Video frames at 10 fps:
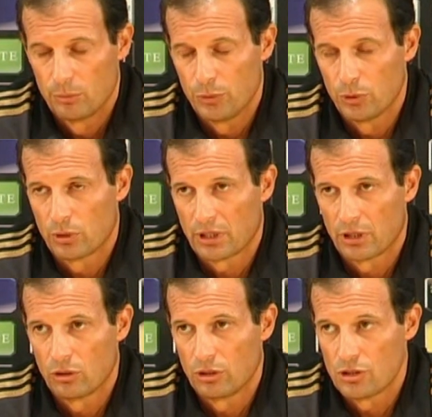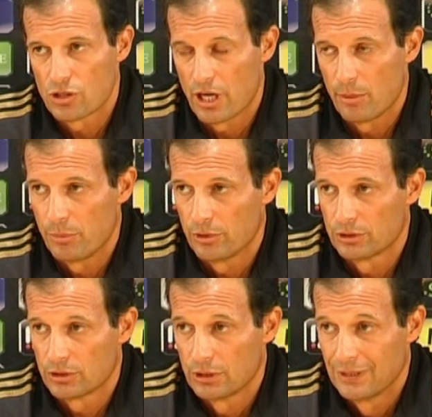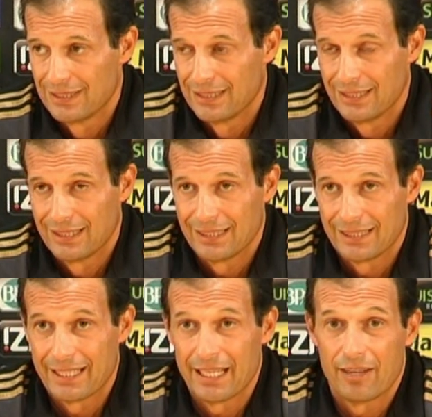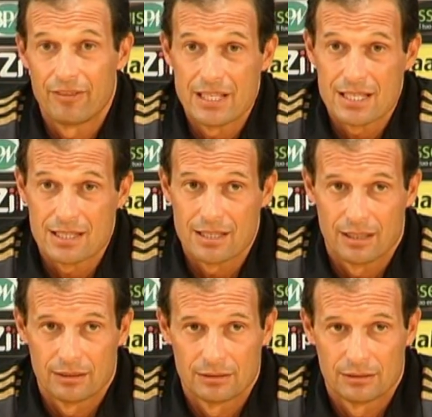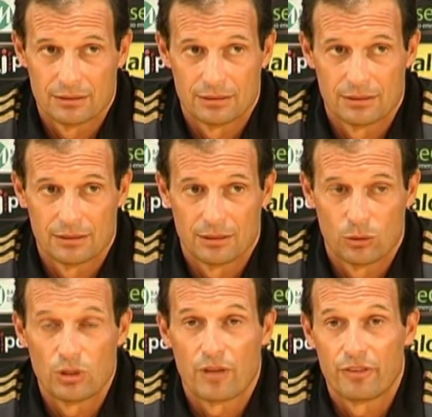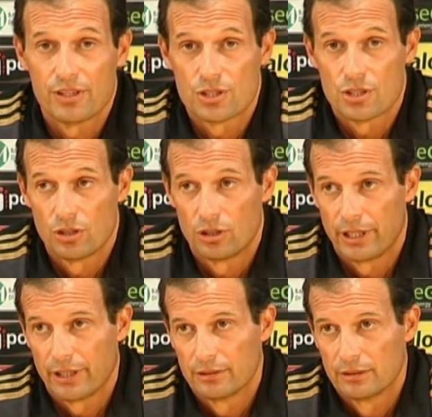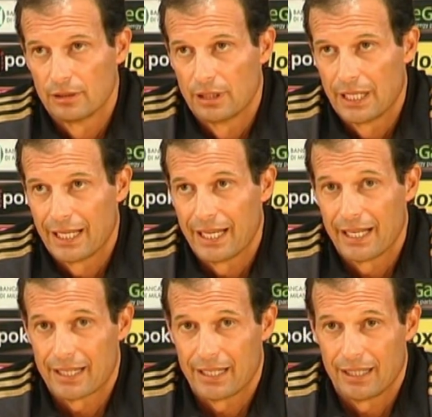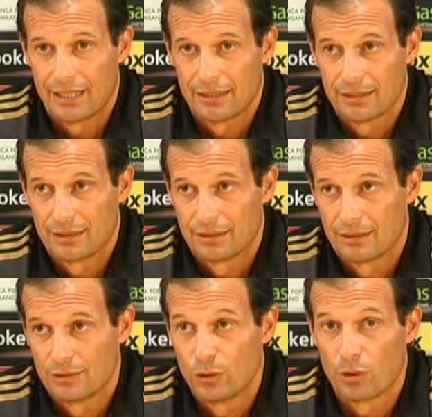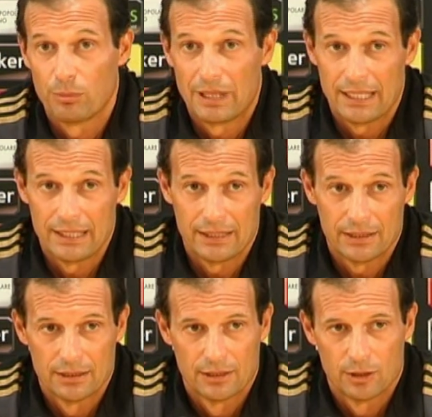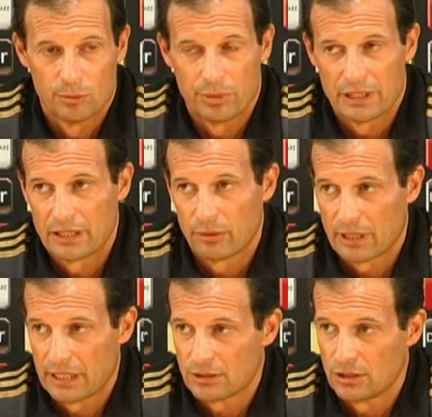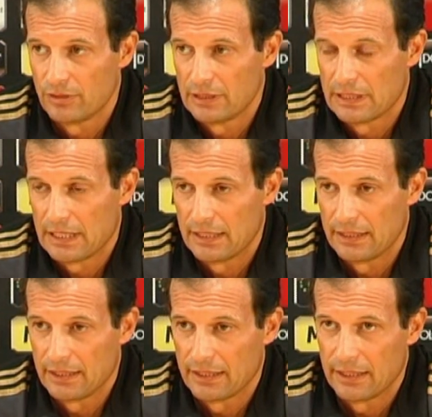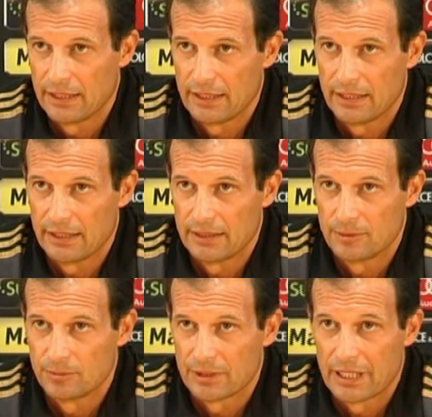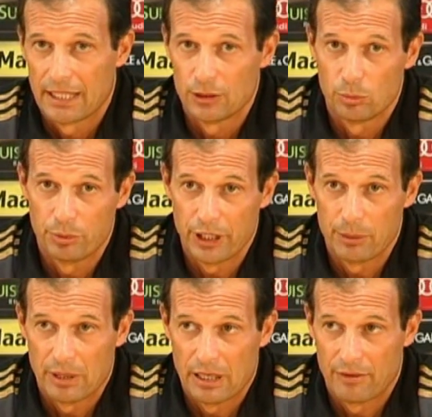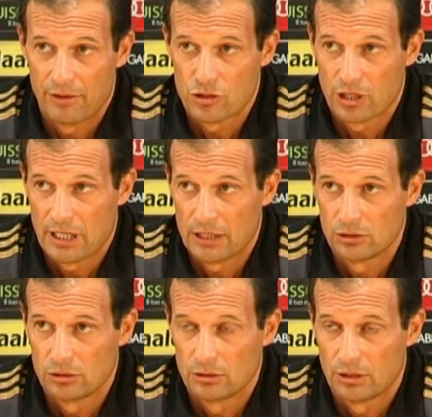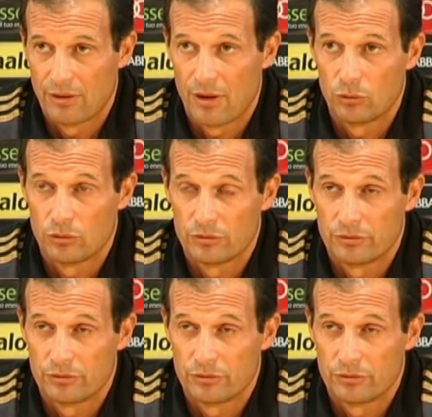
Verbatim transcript: più qualche gol in Champions. Che avesse una flessione era normale perché un ragazzo di 20 anni che che l'anno prima aveva giocato, aveva